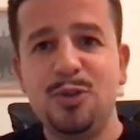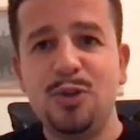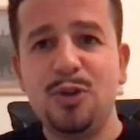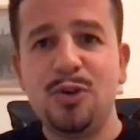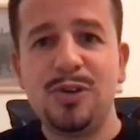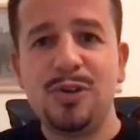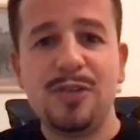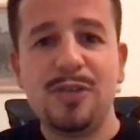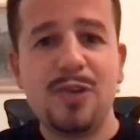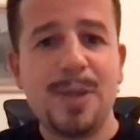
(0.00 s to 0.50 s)

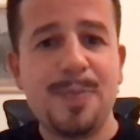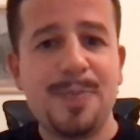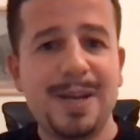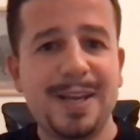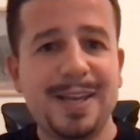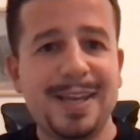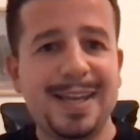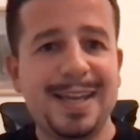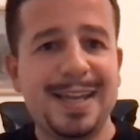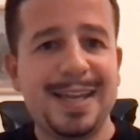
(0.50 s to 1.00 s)
torno da voi
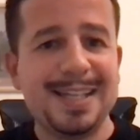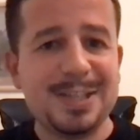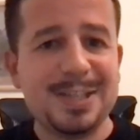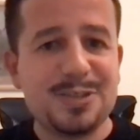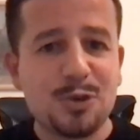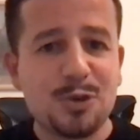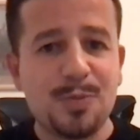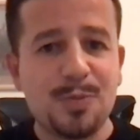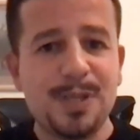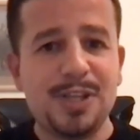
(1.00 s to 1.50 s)
perché
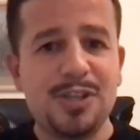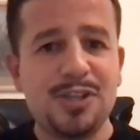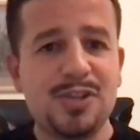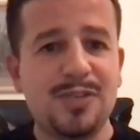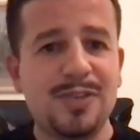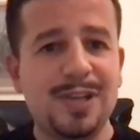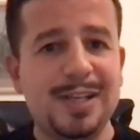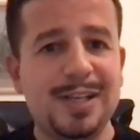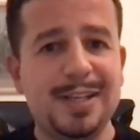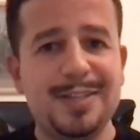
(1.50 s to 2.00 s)
adesso, come
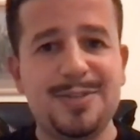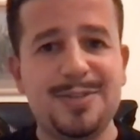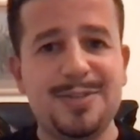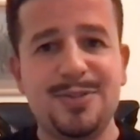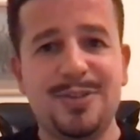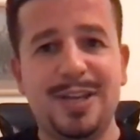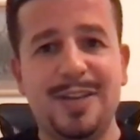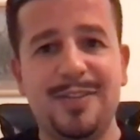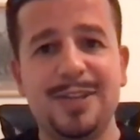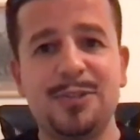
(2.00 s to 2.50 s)
dicevo all'inizio,
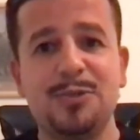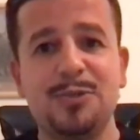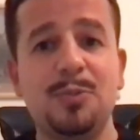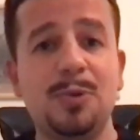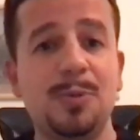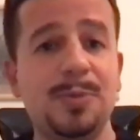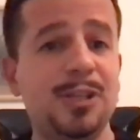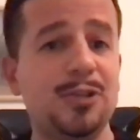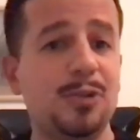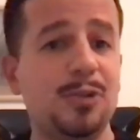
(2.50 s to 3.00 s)
è arrivato un
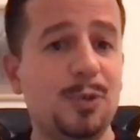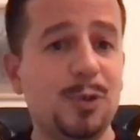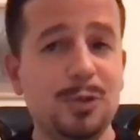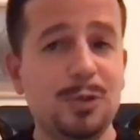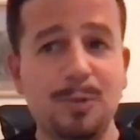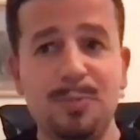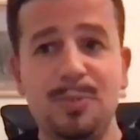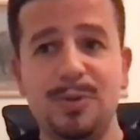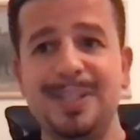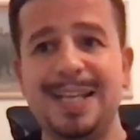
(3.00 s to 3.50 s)
momento molto
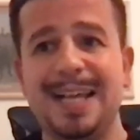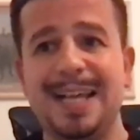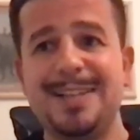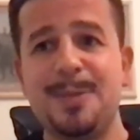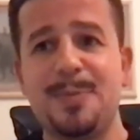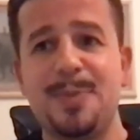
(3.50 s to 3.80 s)
importante.